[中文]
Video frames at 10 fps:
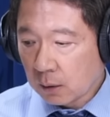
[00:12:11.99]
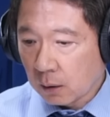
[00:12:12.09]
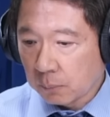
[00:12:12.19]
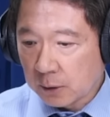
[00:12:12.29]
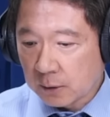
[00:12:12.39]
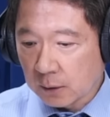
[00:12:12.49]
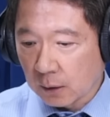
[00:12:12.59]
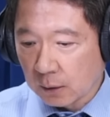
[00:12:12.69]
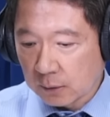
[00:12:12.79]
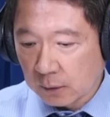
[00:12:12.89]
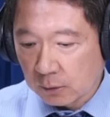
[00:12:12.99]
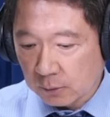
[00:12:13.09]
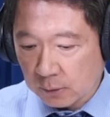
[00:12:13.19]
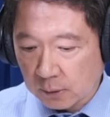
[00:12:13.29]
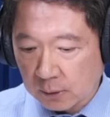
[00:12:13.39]
哦，毕竟啊，这个就
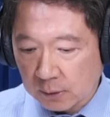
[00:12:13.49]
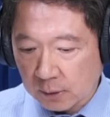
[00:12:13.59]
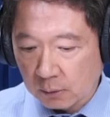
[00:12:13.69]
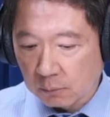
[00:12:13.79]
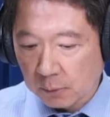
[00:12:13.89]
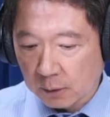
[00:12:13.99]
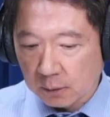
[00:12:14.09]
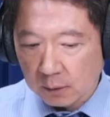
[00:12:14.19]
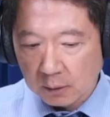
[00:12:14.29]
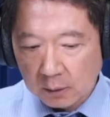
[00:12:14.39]
是一个金融面的